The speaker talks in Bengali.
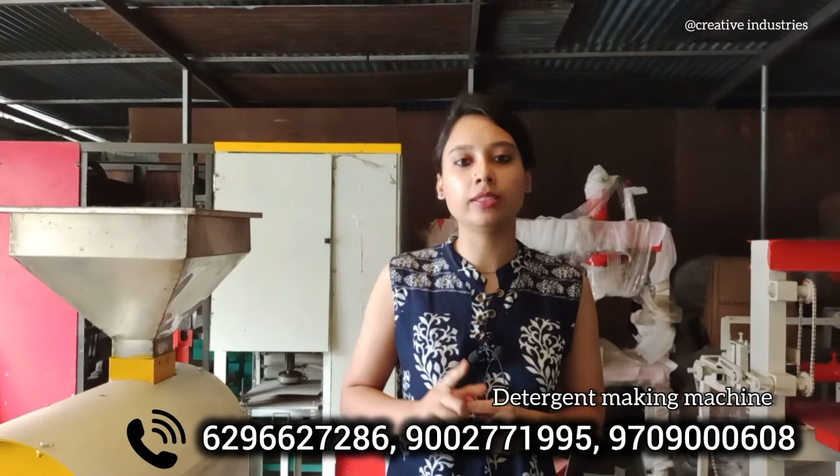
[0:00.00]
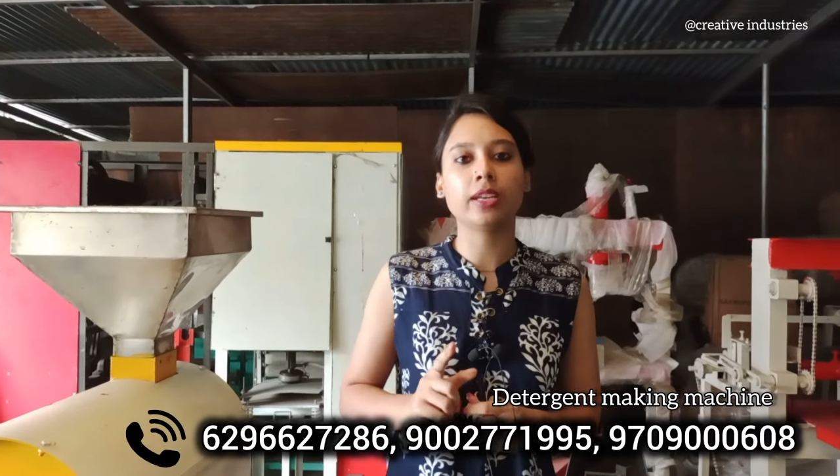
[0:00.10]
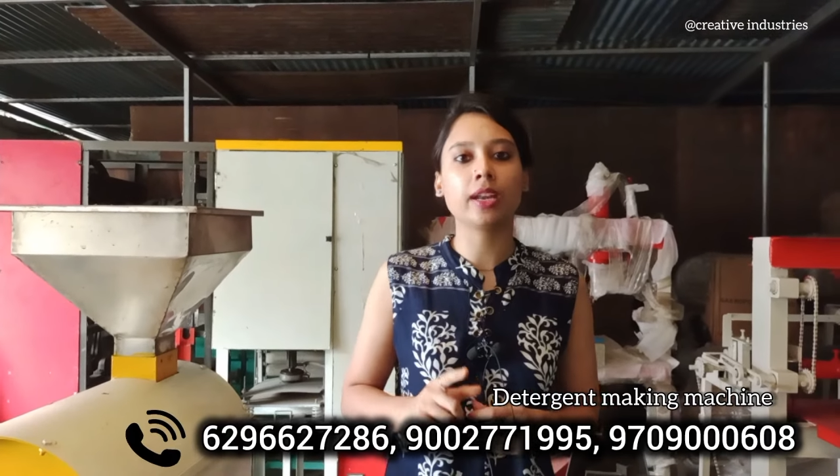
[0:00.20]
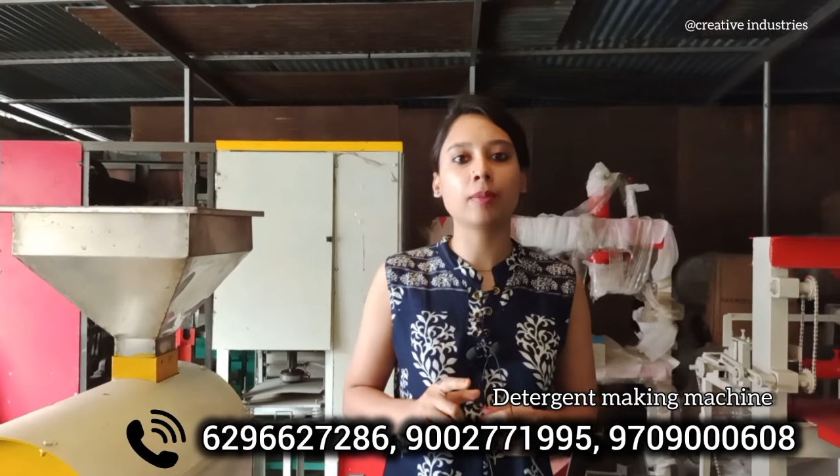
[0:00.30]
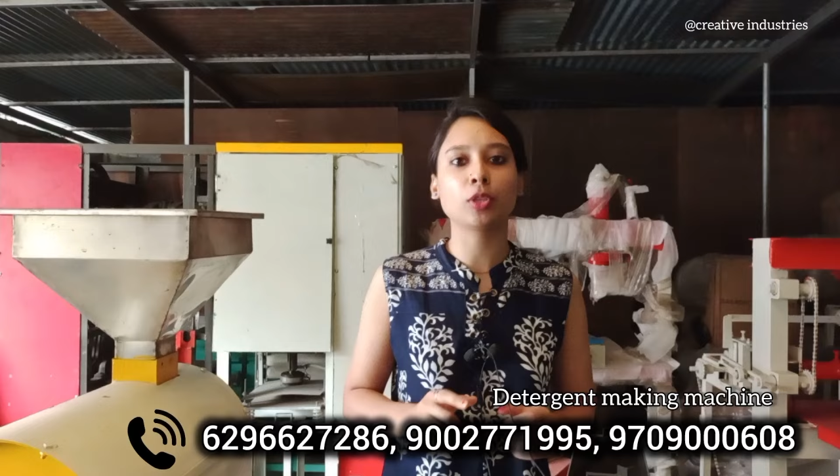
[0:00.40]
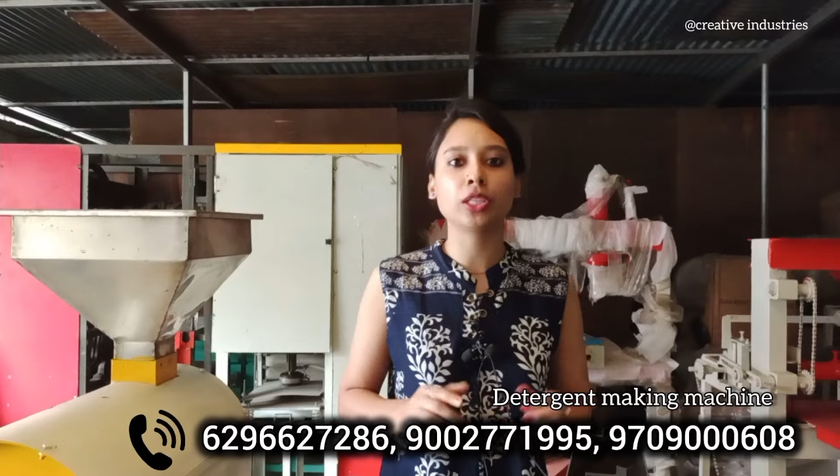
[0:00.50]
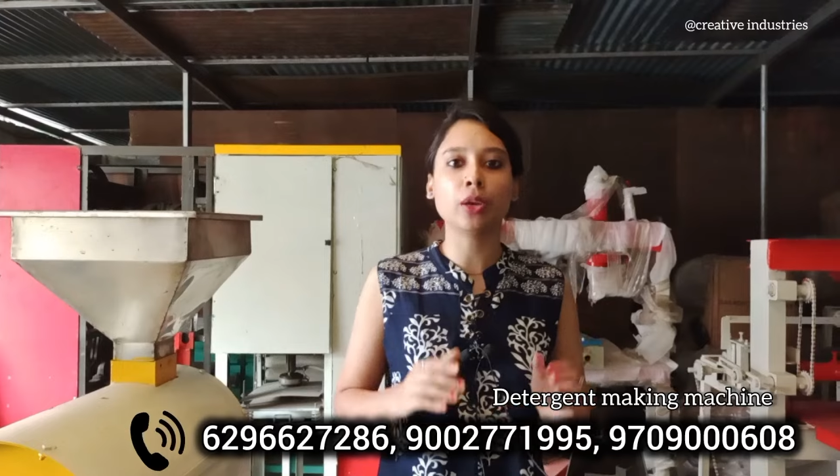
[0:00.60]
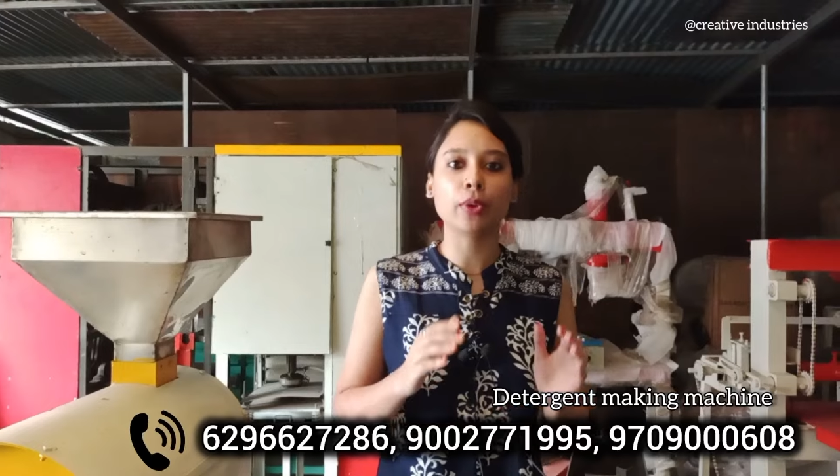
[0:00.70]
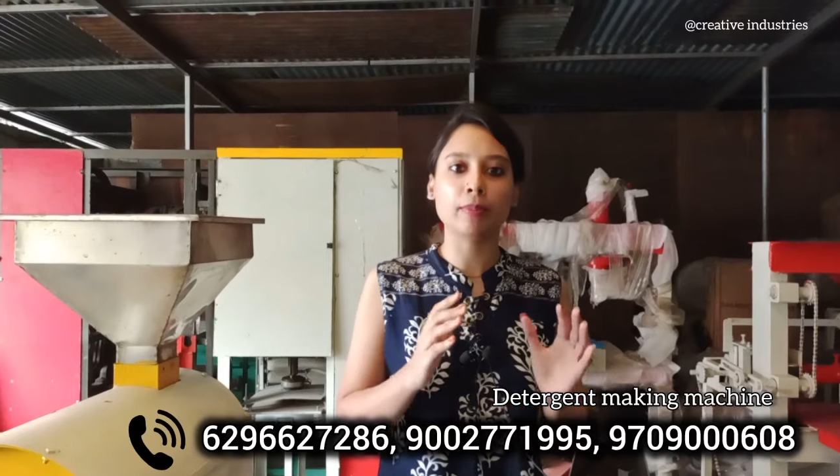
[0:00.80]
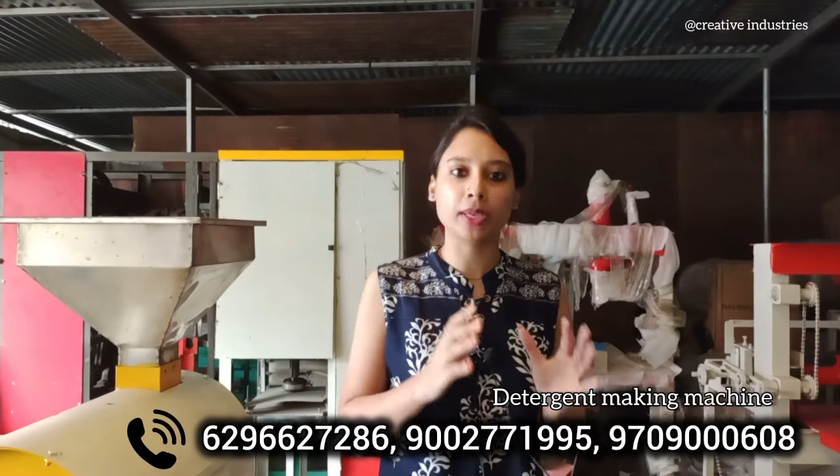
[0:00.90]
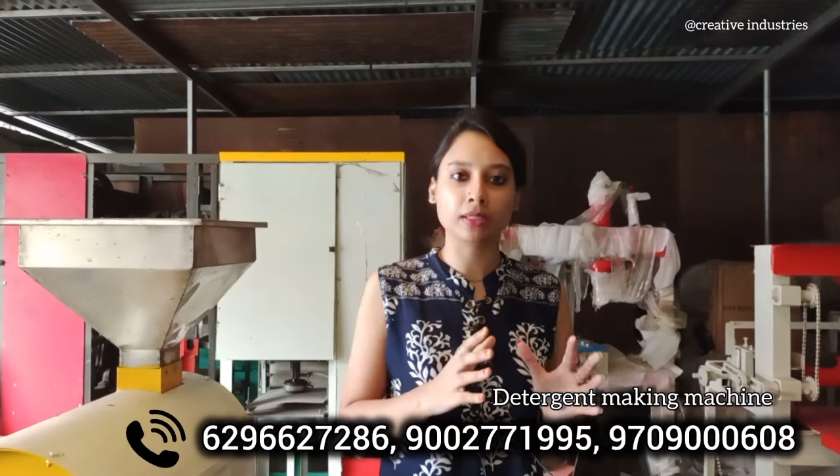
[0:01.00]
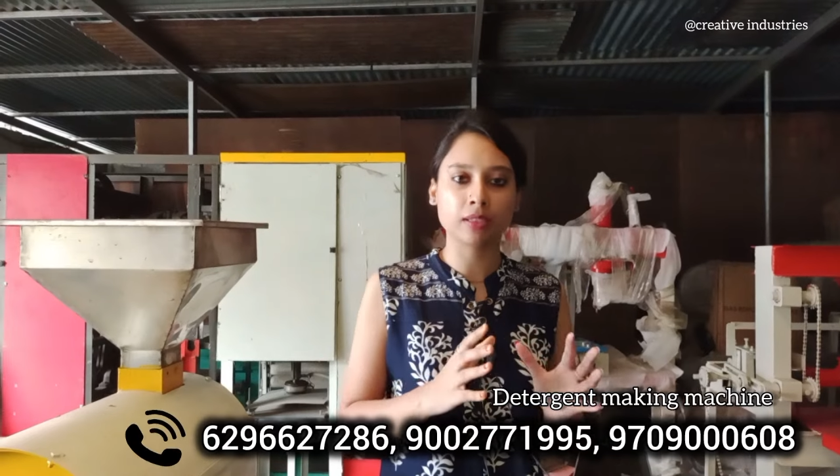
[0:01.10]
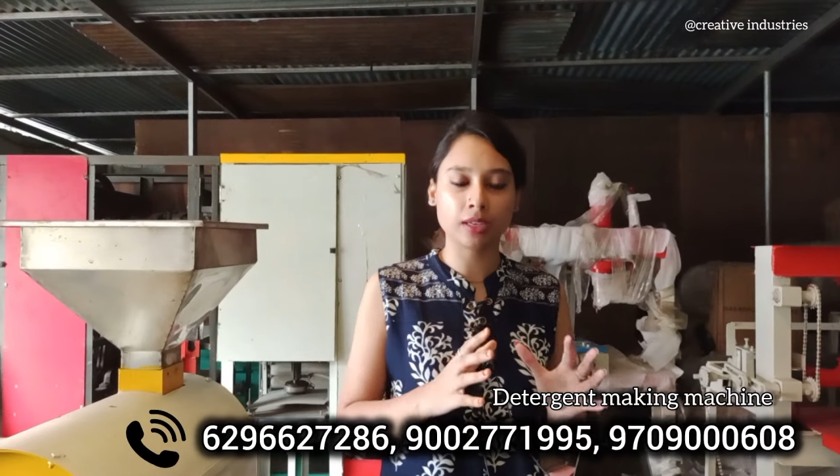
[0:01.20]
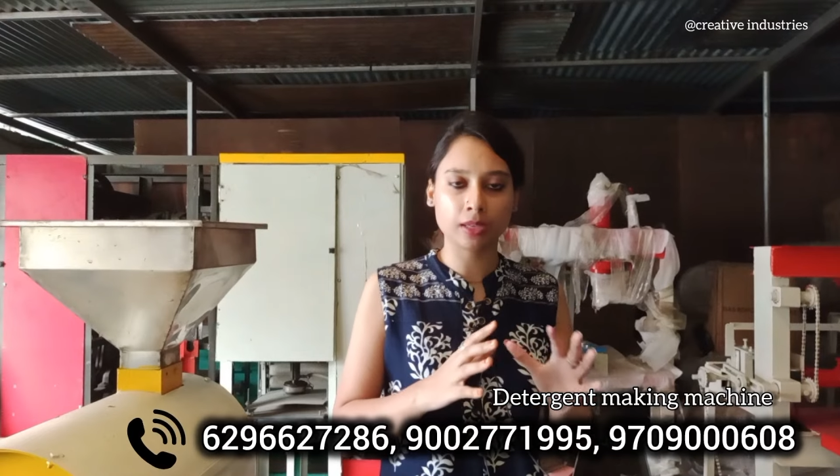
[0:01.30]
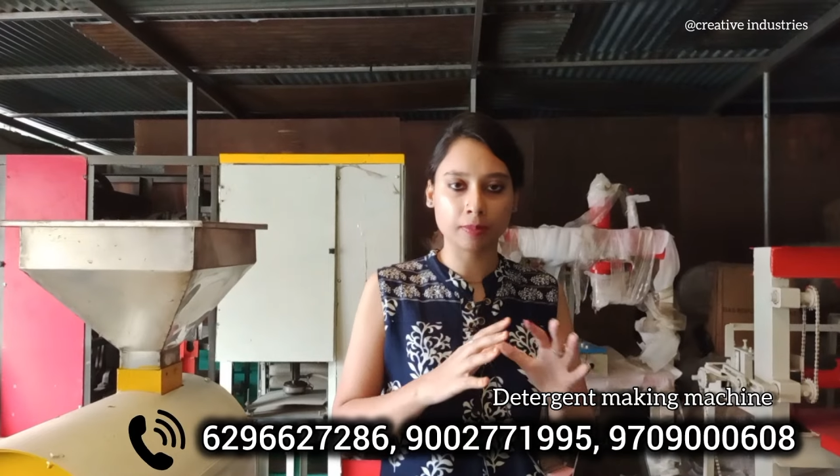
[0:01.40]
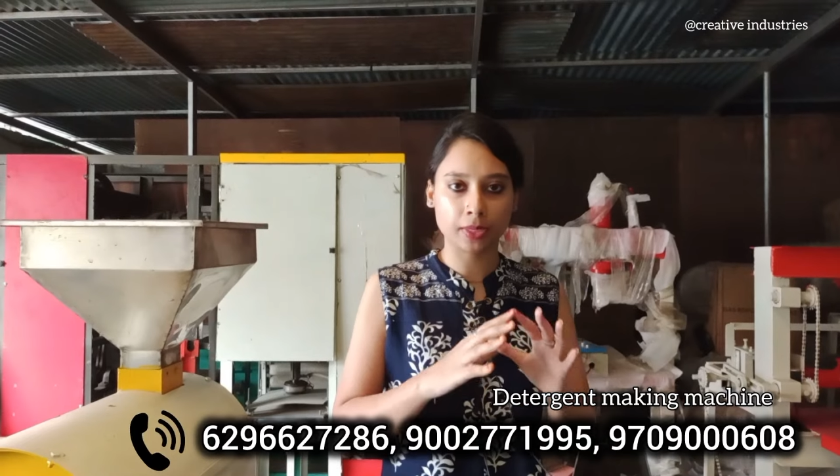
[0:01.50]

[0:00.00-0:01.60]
যেটার মধ্যে ওই মিক্সারের